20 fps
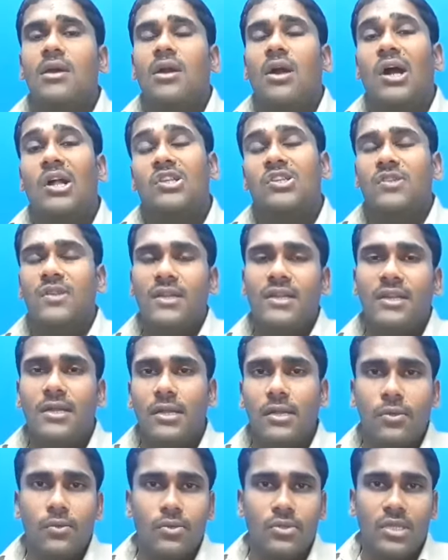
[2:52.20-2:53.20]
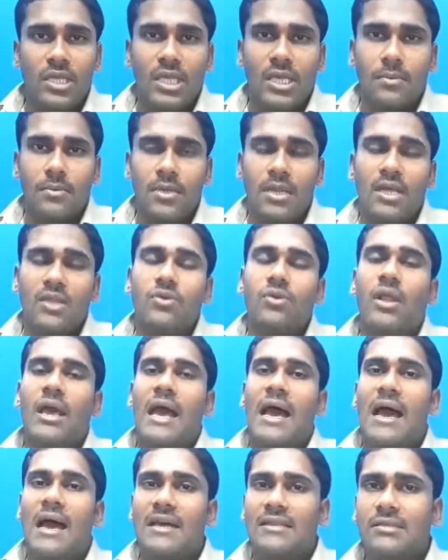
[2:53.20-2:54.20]
கான்சன்ட்ரேட்டடாக கொடுத்தீங்க அப்படின்னா அது ஒரு
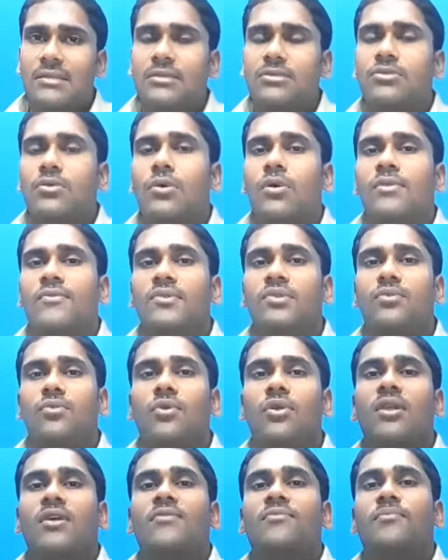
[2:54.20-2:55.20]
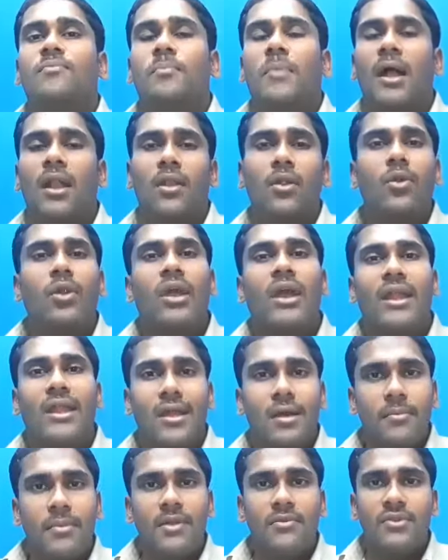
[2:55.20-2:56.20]
ஆசிட் ஸோ அது வந்து உங்களோட பல்லோட
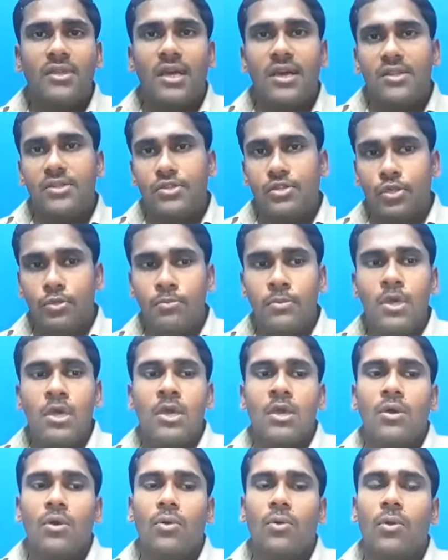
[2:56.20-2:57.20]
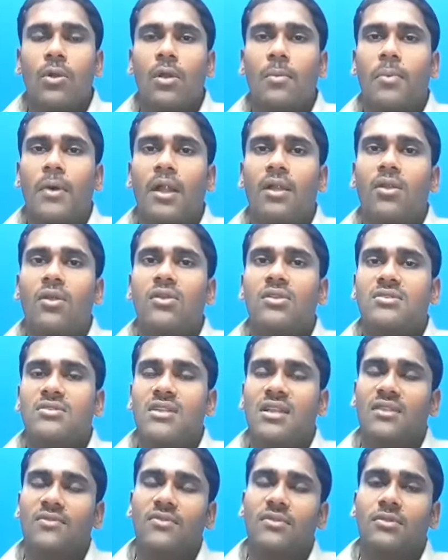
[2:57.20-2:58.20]
எனாமலை வந்து அரிச்சிடும் உங்களோட பல்லோட
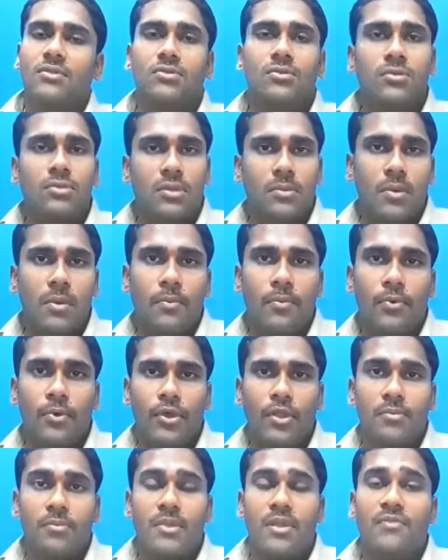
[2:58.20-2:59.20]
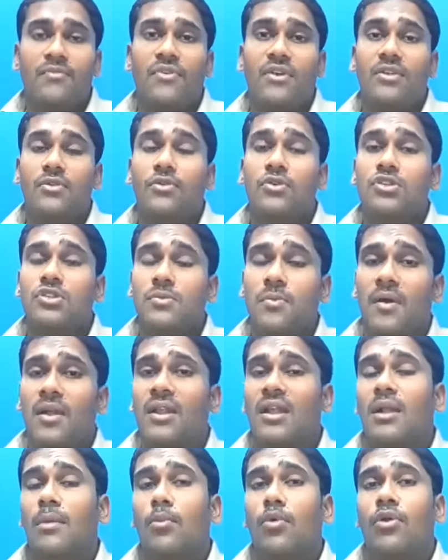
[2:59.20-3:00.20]
ஸ்ட்ரென்த் வந்து சுத்தமாக போயிடும் இன்ஃபேக்ட் யோசிச்சு
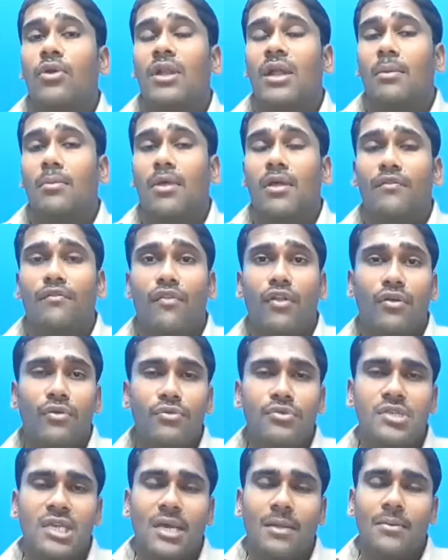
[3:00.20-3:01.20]
பாருங்கள் நம்ம ஒரு டம்ளர் ஃபுல்லாக குடிச்சிங்க